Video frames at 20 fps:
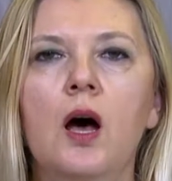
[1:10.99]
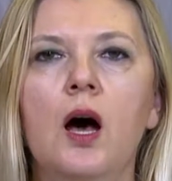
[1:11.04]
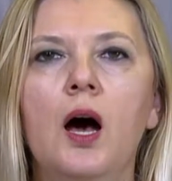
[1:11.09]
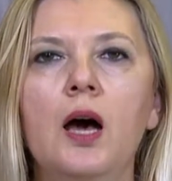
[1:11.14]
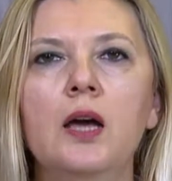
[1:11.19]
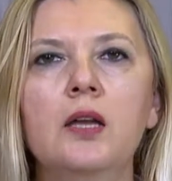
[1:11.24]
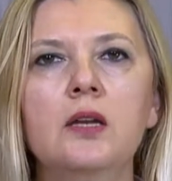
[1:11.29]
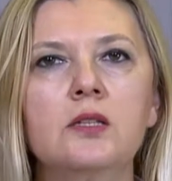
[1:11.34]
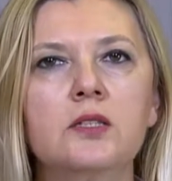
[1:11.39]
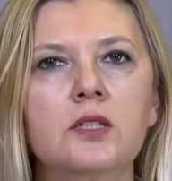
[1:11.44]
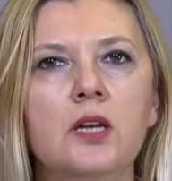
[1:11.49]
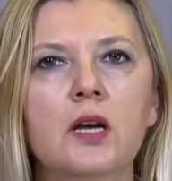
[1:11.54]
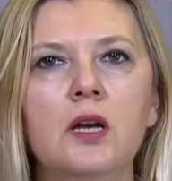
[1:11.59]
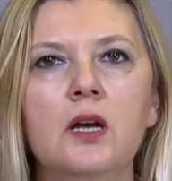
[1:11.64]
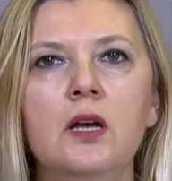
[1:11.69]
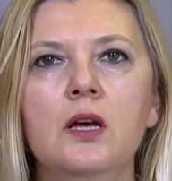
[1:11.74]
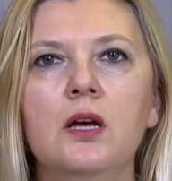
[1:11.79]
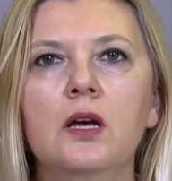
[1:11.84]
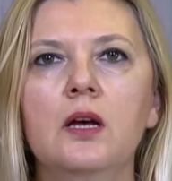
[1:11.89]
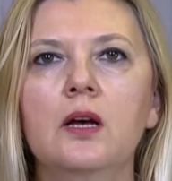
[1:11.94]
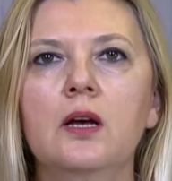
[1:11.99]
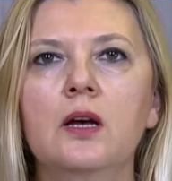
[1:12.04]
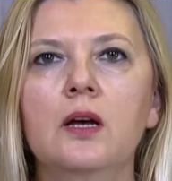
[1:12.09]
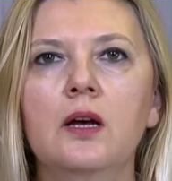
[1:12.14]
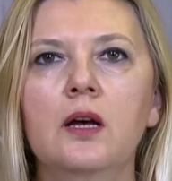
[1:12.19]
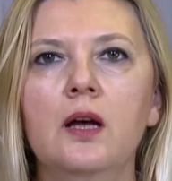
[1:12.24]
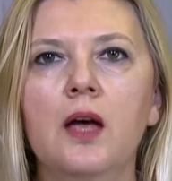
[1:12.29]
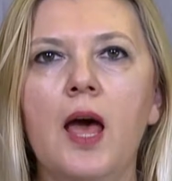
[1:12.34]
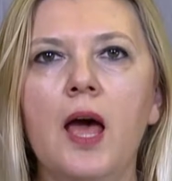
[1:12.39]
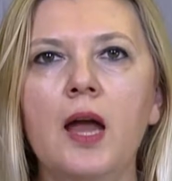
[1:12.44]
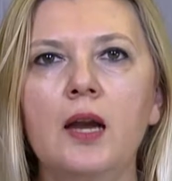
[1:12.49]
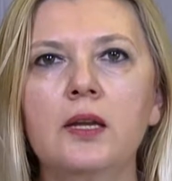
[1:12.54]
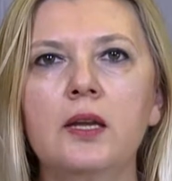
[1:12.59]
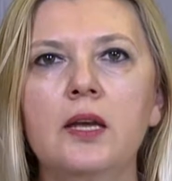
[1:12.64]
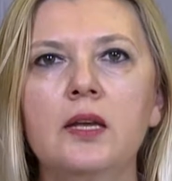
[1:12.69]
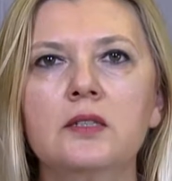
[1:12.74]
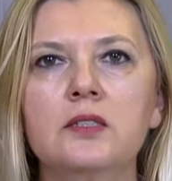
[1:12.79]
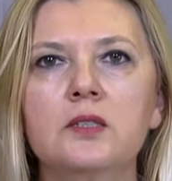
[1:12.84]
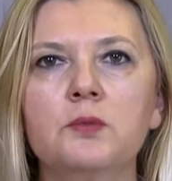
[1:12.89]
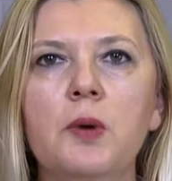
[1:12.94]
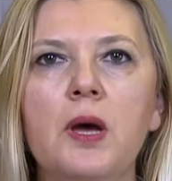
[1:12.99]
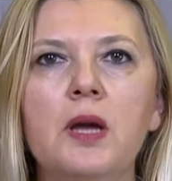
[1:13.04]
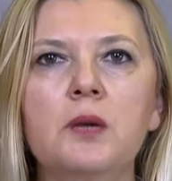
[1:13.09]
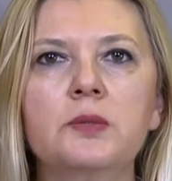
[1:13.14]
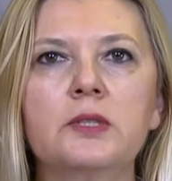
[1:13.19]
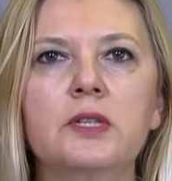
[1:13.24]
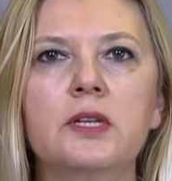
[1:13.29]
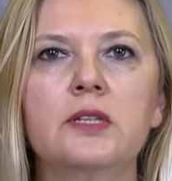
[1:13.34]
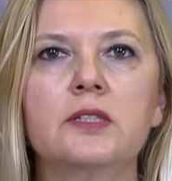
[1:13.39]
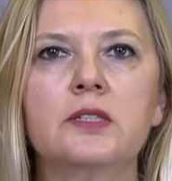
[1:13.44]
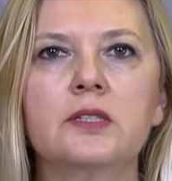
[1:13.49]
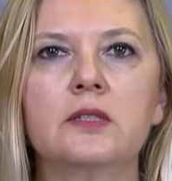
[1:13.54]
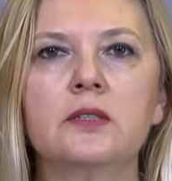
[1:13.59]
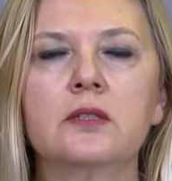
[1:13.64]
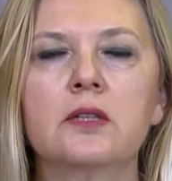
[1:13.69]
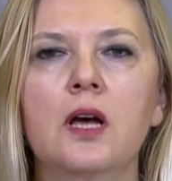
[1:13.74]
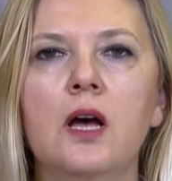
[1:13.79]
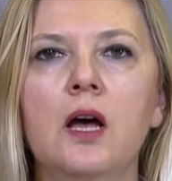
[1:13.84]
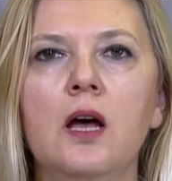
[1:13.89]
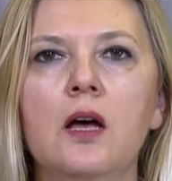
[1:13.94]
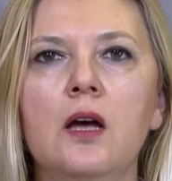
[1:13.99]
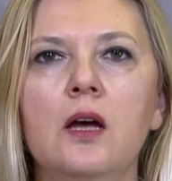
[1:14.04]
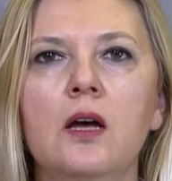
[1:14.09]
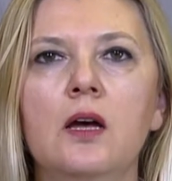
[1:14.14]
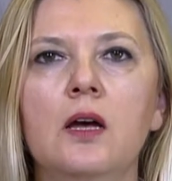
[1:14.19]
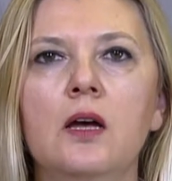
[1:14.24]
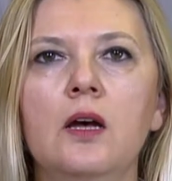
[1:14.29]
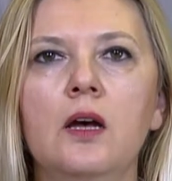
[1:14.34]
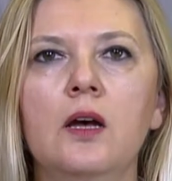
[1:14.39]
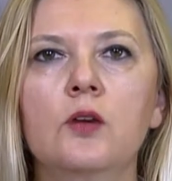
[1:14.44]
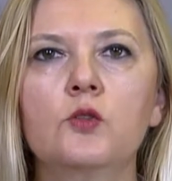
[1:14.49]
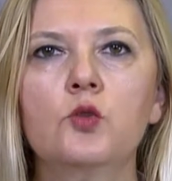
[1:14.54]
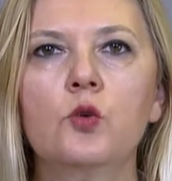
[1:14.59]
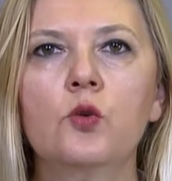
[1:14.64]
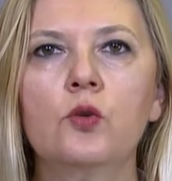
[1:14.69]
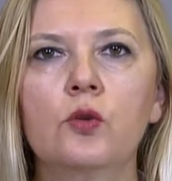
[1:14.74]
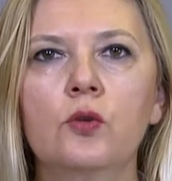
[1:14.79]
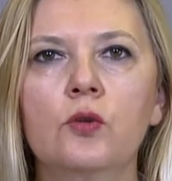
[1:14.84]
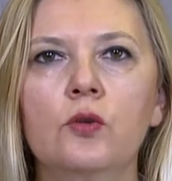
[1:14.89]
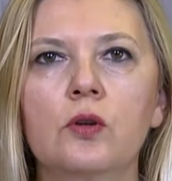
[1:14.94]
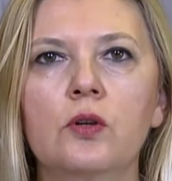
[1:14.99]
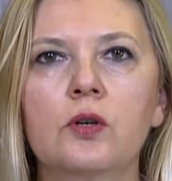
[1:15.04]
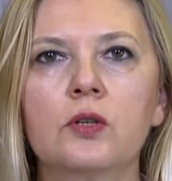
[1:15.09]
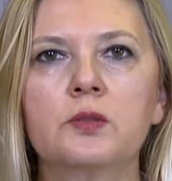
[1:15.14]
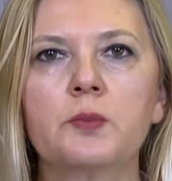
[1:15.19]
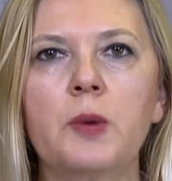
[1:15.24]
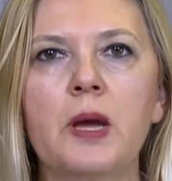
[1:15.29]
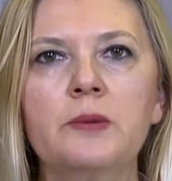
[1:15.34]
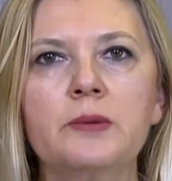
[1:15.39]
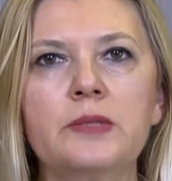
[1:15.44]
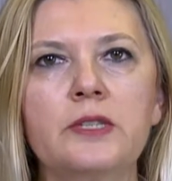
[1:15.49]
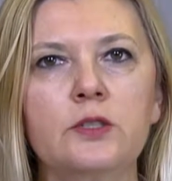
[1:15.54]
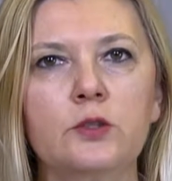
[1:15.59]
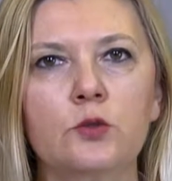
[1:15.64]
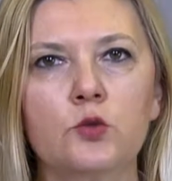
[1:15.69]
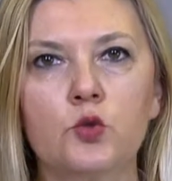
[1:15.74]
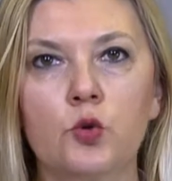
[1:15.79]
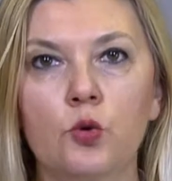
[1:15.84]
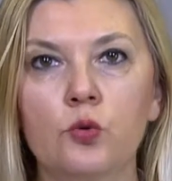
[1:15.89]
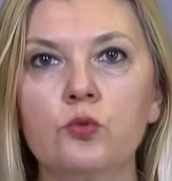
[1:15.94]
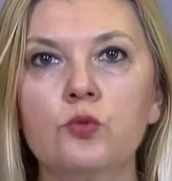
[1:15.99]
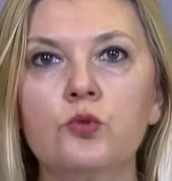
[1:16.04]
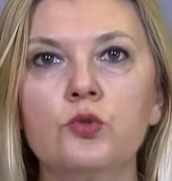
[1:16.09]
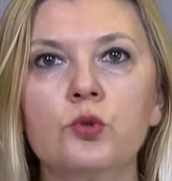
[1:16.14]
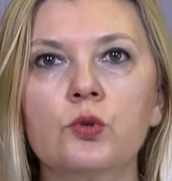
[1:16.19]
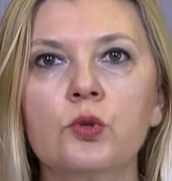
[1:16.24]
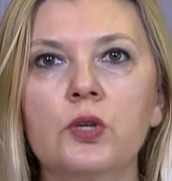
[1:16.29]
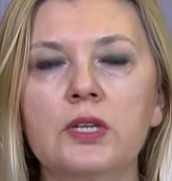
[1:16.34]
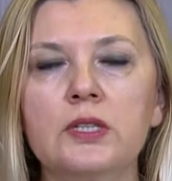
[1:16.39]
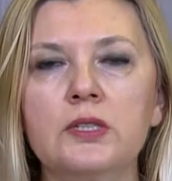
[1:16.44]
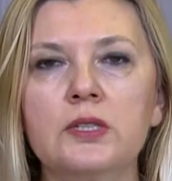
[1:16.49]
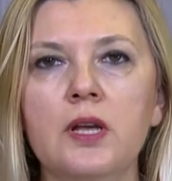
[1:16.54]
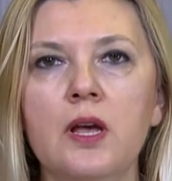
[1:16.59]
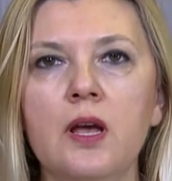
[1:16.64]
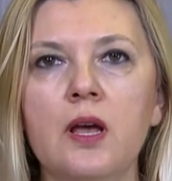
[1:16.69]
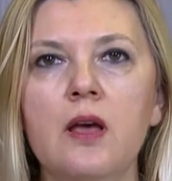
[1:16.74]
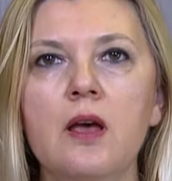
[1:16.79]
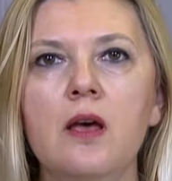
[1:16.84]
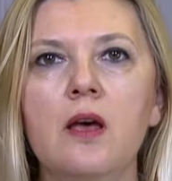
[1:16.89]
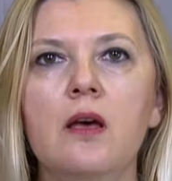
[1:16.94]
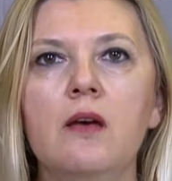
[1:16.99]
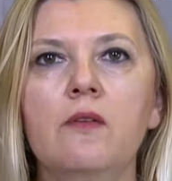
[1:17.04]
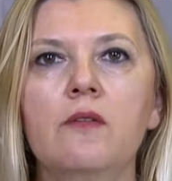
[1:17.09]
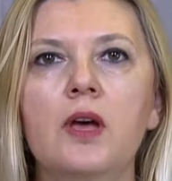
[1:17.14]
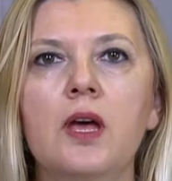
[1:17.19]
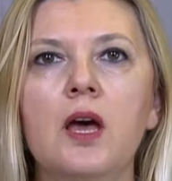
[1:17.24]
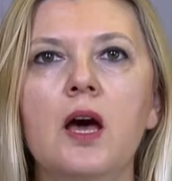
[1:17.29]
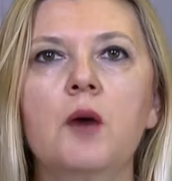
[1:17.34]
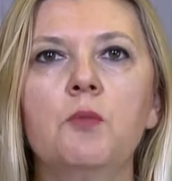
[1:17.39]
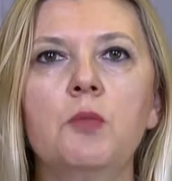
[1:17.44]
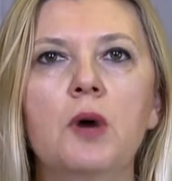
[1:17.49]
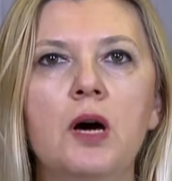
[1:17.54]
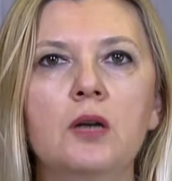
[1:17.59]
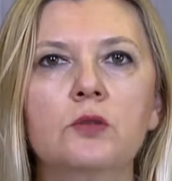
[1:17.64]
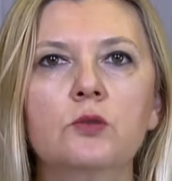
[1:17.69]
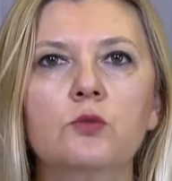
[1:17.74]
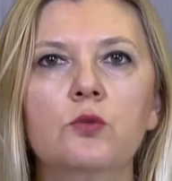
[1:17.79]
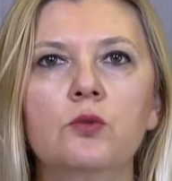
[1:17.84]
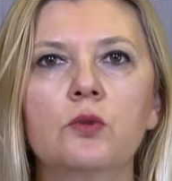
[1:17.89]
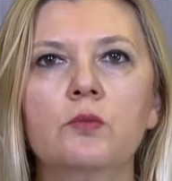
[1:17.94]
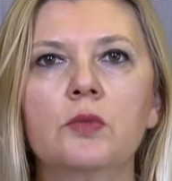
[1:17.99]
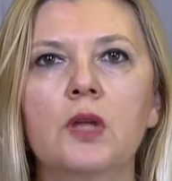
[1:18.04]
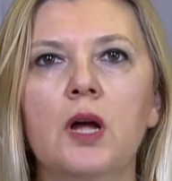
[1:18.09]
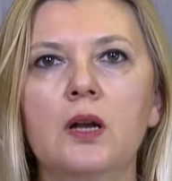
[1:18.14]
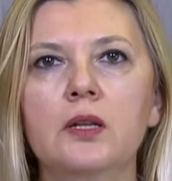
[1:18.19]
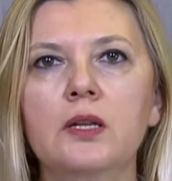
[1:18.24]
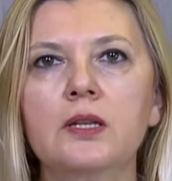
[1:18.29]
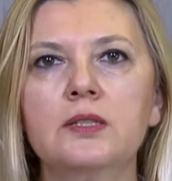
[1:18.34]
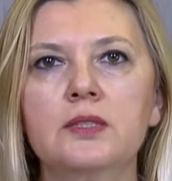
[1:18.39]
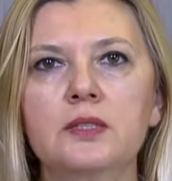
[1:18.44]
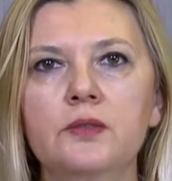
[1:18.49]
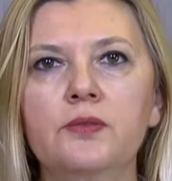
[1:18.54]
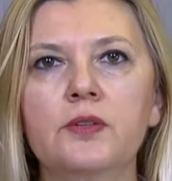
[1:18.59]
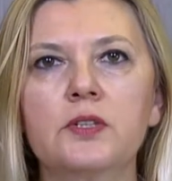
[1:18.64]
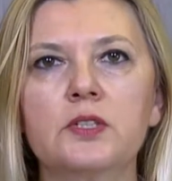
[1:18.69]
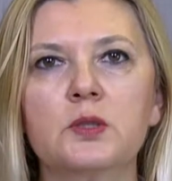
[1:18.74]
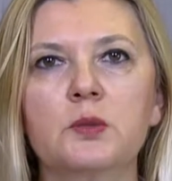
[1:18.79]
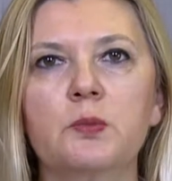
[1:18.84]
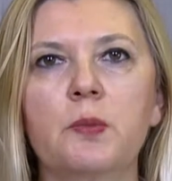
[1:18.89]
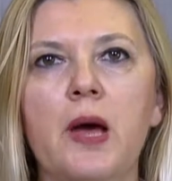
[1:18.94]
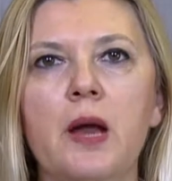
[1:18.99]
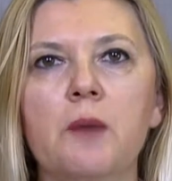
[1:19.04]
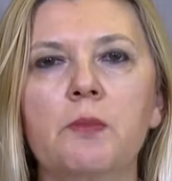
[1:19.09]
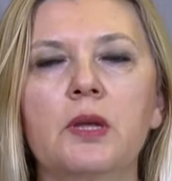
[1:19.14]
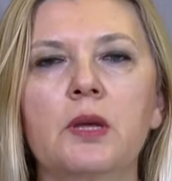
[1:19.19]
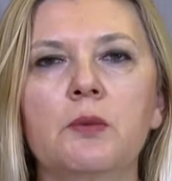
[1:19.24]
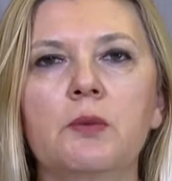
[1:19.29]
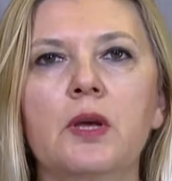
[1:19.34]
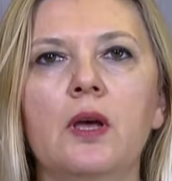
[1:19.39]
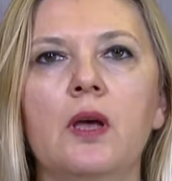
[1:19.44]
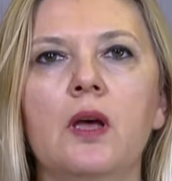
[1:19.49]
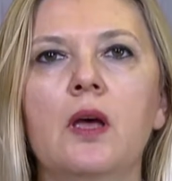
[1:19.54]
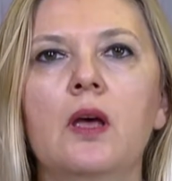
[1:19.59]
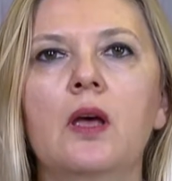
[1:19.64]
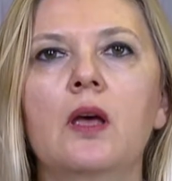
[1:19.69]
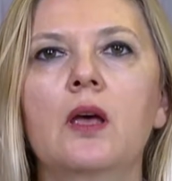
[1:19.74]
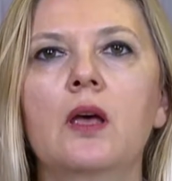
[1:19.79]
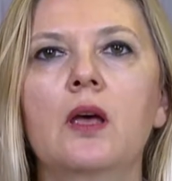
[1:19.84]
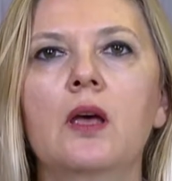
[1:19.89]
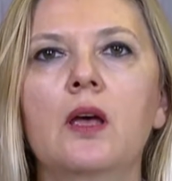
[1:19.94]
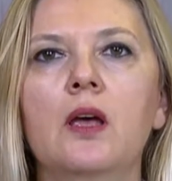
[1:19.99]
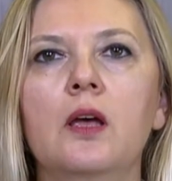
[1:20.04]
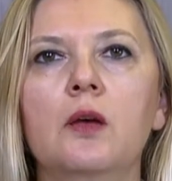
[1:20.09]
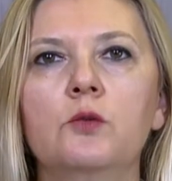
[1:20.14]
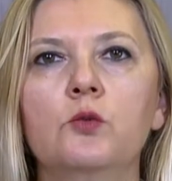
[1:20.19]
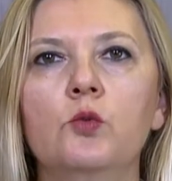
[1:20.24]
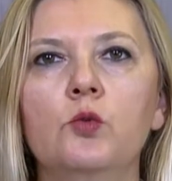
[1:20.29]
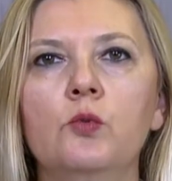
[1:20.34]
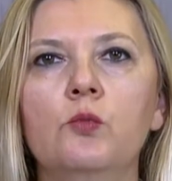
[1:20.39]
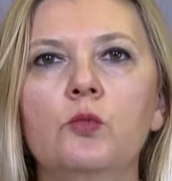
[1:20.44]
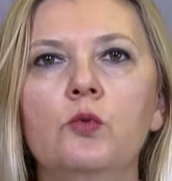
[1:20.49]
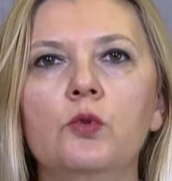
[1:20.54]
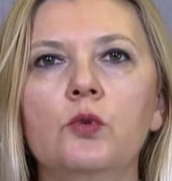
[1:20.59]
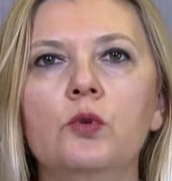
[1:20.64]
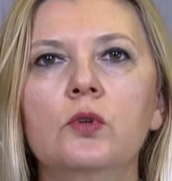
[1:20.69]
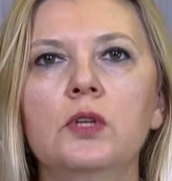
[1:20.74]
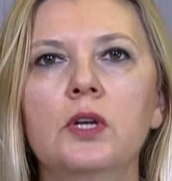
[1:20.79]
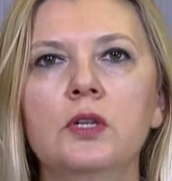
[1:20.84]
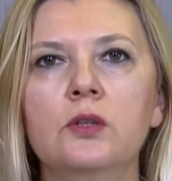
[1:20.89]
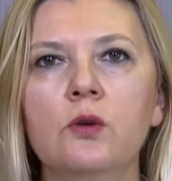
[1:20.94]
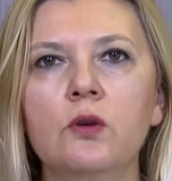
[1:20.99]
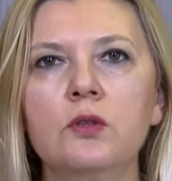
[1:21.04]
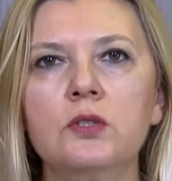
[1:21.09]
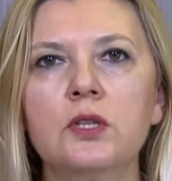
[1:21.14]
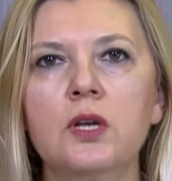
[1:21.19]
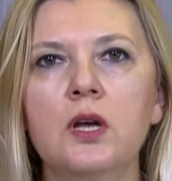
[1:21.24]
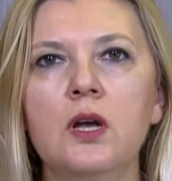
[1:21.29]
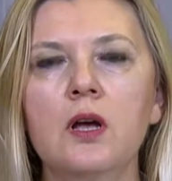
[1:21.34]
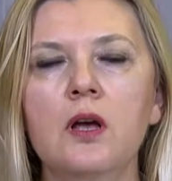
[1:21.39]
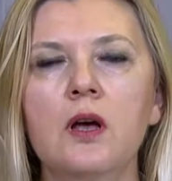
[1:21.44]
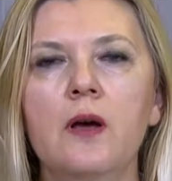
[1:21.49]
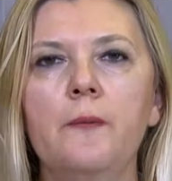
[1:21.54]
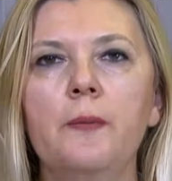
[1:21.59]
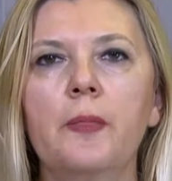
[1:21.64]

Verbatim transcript: Ayrıca e, erkeğin sperm sayısında çok sperm sayısı çok düşük ise veya bazı durumlarda sıfır sperm gibi durum uygulanıyorsa